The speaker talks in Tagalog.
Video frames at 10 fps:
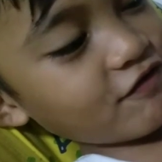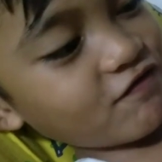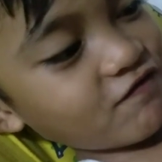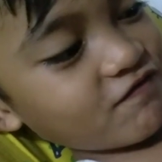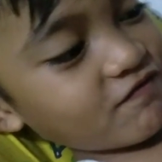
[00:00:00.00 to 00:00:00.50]

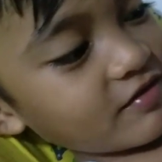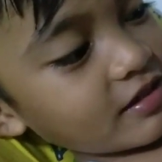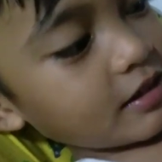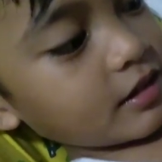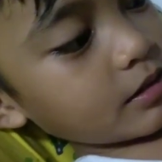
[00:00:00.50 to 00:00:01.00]
Pagalingin
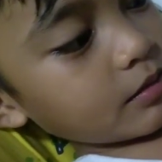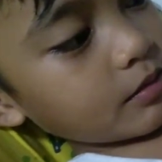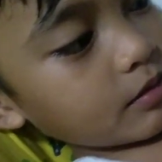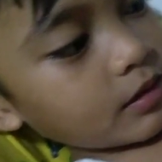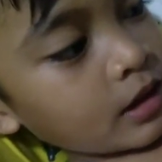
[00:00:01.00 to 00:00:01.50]
mo po
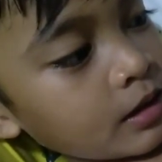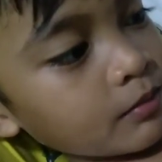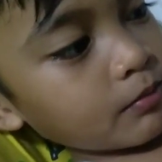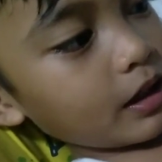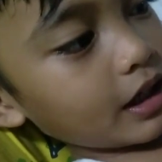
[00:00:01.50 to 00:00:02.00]
ako.
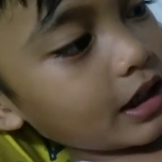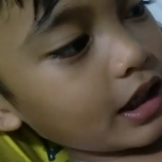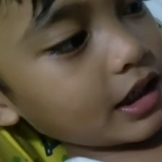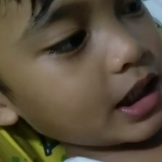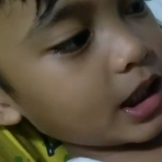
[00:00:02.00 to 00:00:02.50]

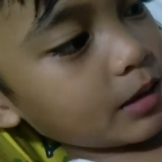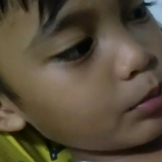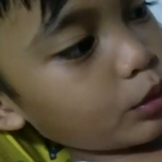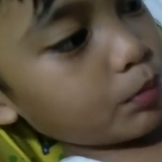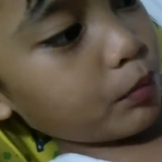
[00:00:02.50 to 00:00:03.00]

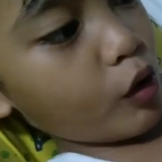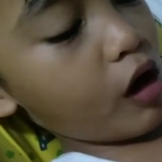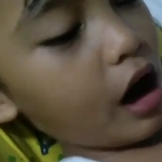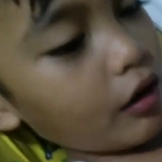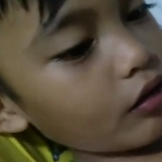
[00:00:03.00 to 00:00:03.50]
Pagalingin mo po
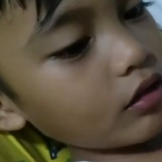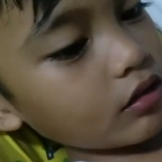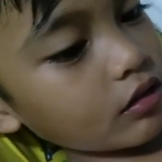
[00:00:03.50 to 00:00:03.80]
ako.